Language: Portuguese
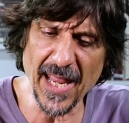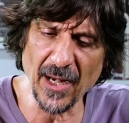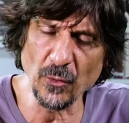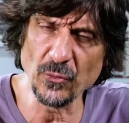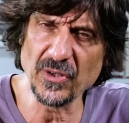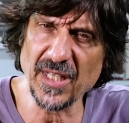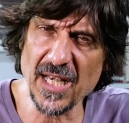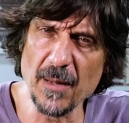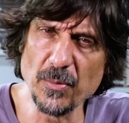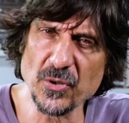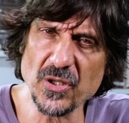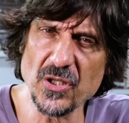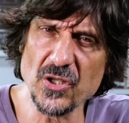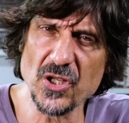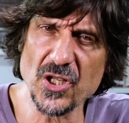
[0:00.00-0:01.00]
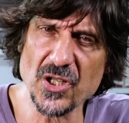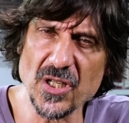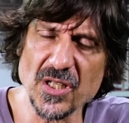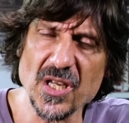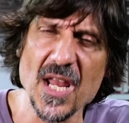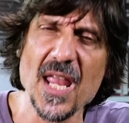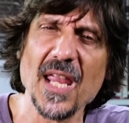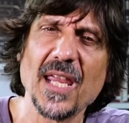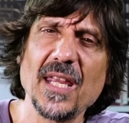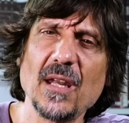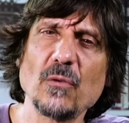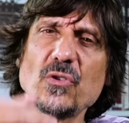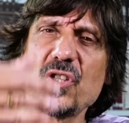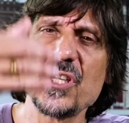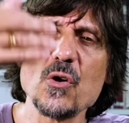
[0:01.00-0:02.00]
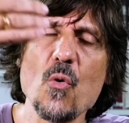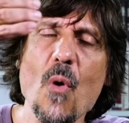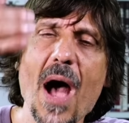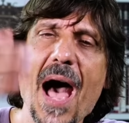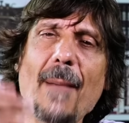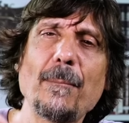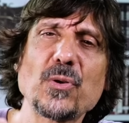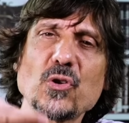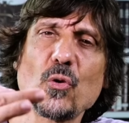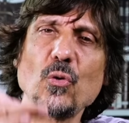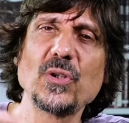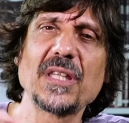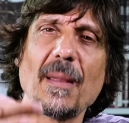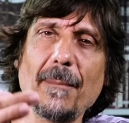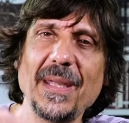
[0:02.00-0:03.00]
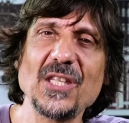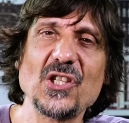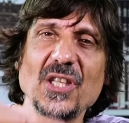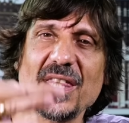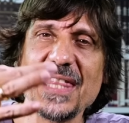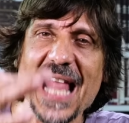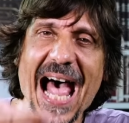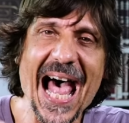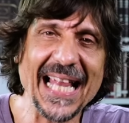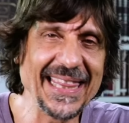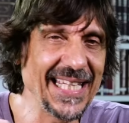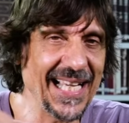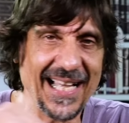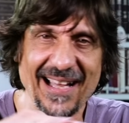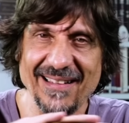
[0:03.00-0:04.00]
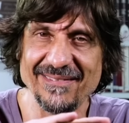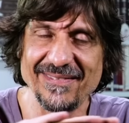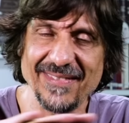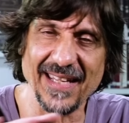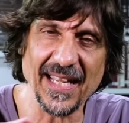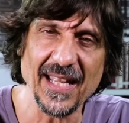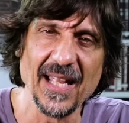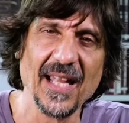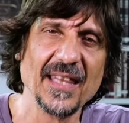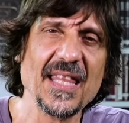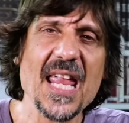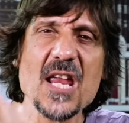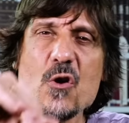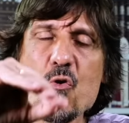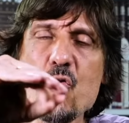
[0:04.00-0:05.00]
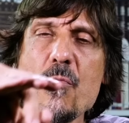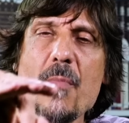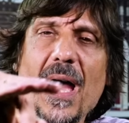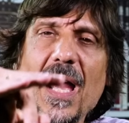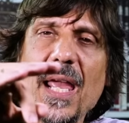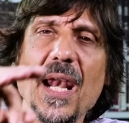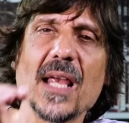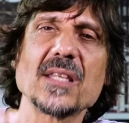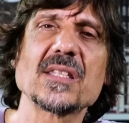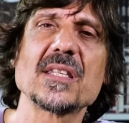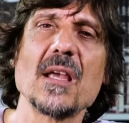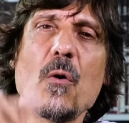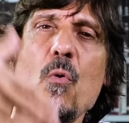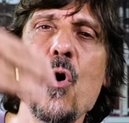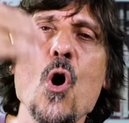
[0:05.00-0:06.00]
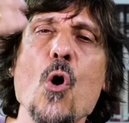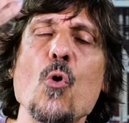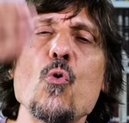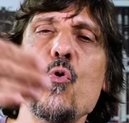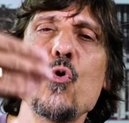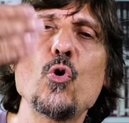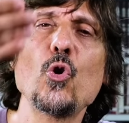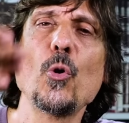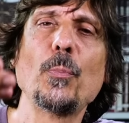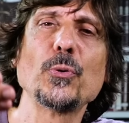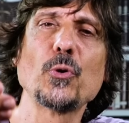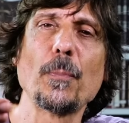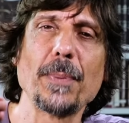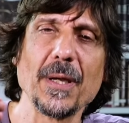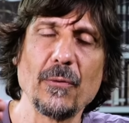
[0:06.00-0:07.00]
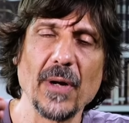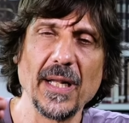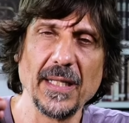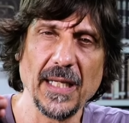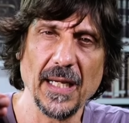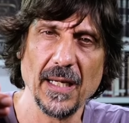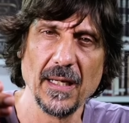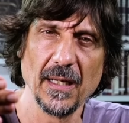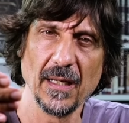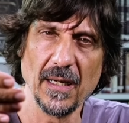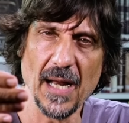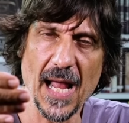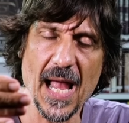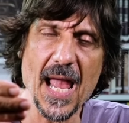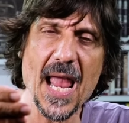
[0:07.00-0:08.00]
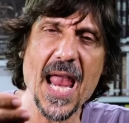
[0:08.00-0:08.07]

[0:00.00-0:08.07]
Eram tribos indígenas que não tinham absolutamente nada a ver, nenhuma relação com o grupo tupi-guarani. Né?